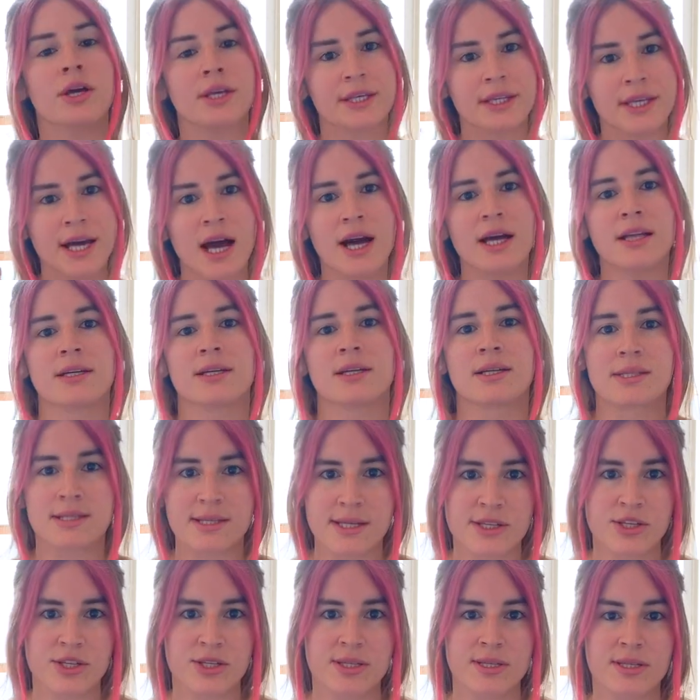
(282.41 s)
Yani
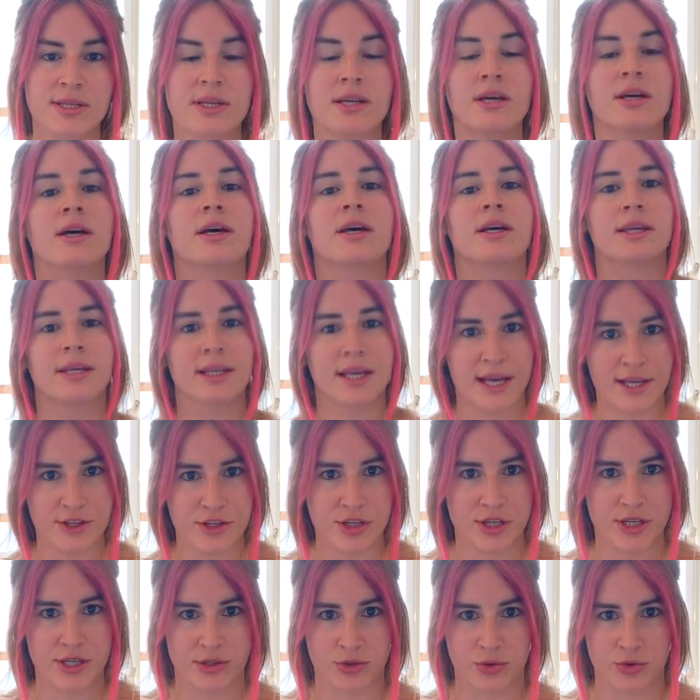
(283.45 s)
kısacası
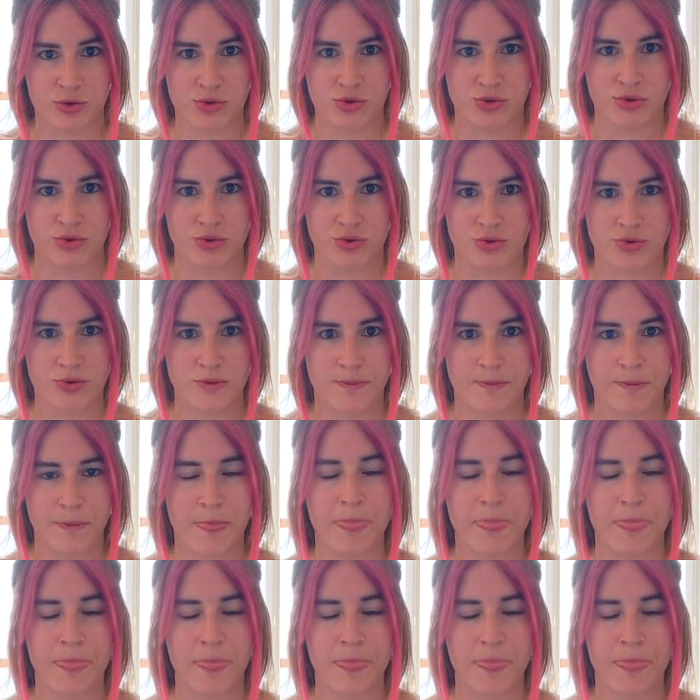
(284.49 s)
genç kalıyorsunuz.